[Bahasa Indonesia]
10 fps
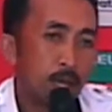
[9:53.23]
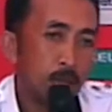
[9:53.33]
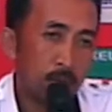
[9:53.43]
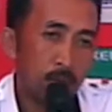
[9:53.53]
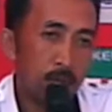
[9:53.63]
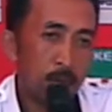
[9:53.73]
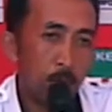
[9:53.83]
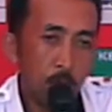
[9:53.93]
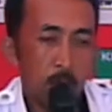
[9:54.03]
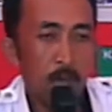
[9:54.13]
Eh,
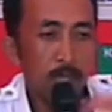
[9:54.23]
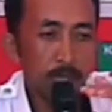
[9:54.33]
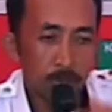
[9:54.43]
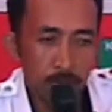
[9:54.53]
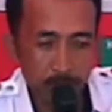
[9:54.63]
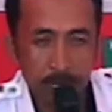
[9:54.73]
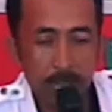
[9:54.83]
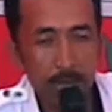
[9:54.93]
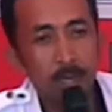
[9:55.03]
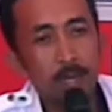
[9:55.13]
pengelolaannya
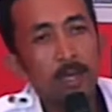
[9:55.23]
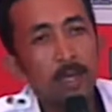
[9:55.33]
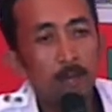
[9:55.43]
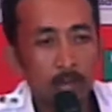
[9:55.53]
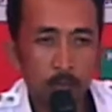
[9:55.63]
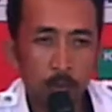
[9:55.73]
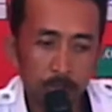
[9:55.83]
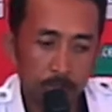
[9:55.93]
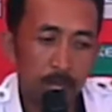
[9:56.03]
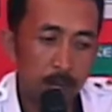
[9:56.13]
sederhana. Uh-huh. Begitu
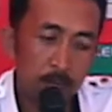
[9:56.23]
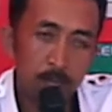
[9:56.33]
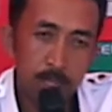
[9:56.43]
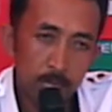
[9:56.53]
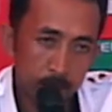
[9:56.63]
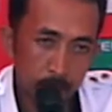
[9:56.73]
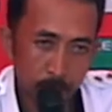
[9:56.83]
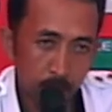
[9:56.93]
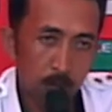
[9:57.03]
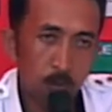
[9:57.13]
kita tanam, dia tidak
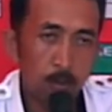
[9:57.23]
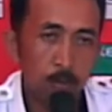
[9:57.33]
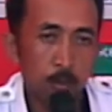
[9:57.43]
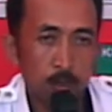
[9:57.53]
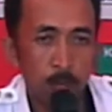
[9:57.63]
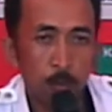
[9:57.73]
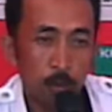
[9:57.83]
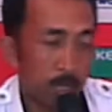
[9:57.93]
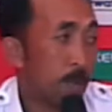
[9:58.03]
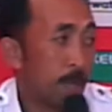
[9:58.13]
terlalu membutuhkan
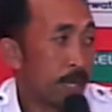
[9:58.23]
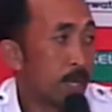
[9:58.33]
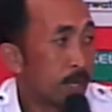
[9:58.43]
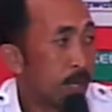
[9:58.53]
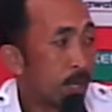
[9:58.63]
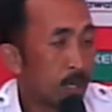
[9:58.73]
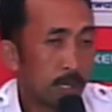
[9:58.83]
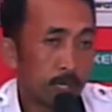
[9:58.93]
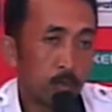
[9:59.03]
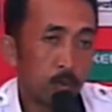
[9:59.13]
pupuk yang banyak.
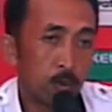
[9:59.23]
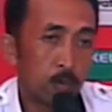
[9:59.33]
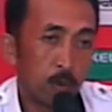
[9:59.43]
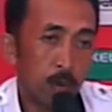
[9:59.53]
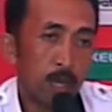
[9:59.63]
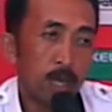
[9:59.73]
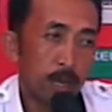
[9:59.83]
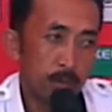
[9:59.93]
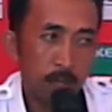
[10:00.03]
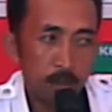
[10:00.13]
Kita cukup menggunakan
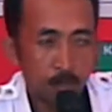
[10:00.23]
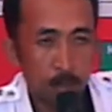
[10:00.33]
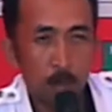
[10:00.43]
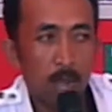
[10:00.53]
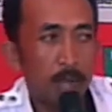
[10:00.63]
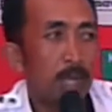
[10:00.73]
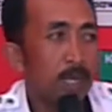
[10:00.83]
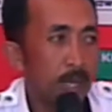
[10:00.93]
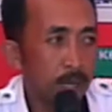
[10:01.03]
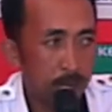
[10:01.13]
dengan pupuk kandang
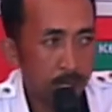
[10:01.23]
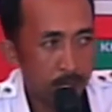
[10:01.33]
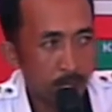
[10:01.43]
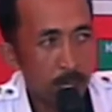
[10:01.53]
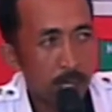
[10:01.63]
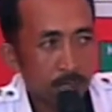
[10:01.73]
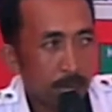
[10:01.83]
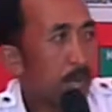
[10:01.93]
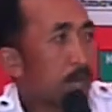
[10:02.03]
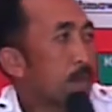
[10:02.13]
yang dari
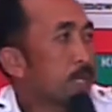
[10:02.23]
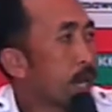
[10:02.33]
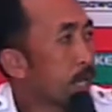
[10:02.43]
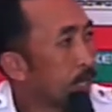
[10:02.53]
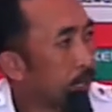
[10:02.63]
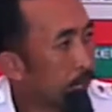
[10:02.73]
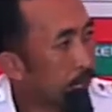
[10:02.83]
ternak masyarakat sendiri,